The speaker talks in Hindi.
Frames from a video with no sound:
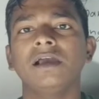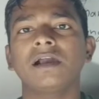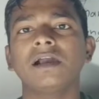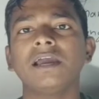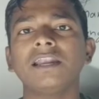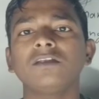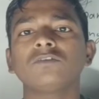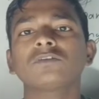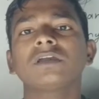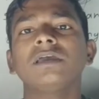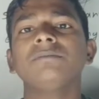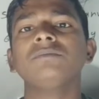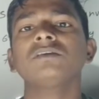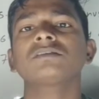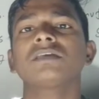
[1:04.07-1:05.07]
कैड और
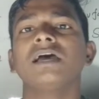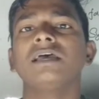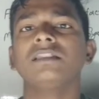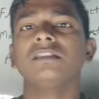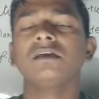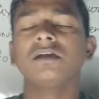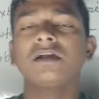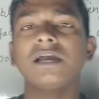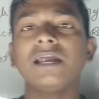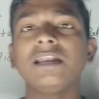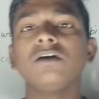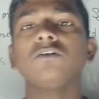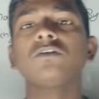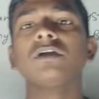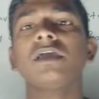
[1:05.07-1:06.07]
कैम की सहायता कैड
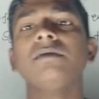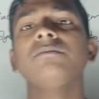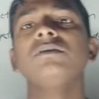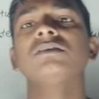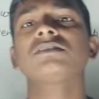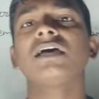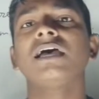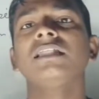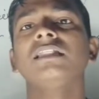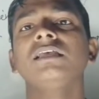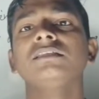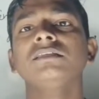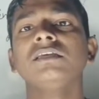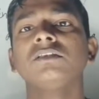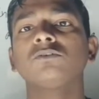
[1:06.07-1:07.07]
और कैम की सहायता
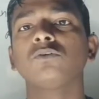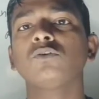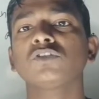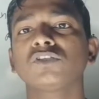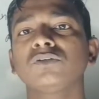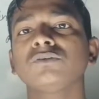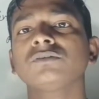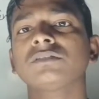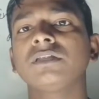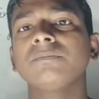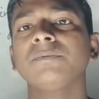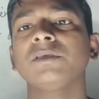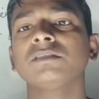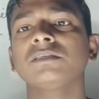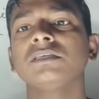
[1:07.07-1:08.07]
से ठोस एवं
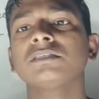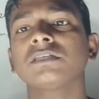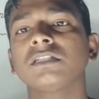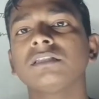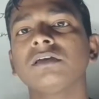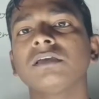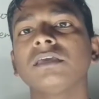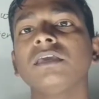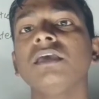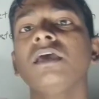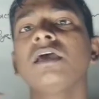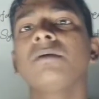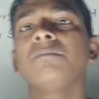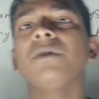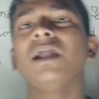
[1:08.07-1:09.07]
सरफेस की सतह की
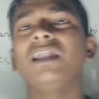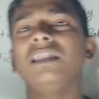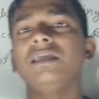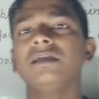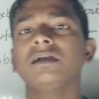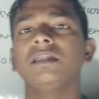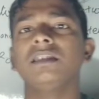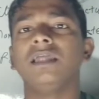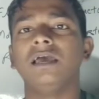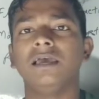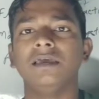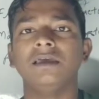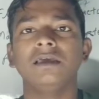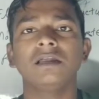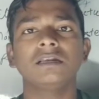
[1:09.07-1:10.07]
मॉडलिंग करना
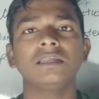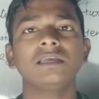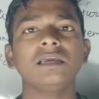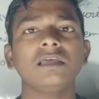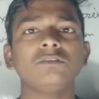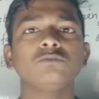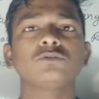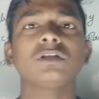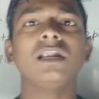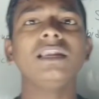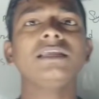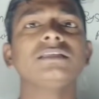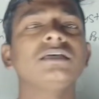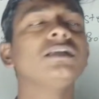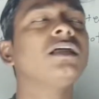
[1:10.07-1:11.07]
है ठीक है दूसरा
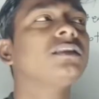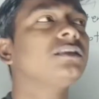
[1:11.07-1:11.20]
लेसन और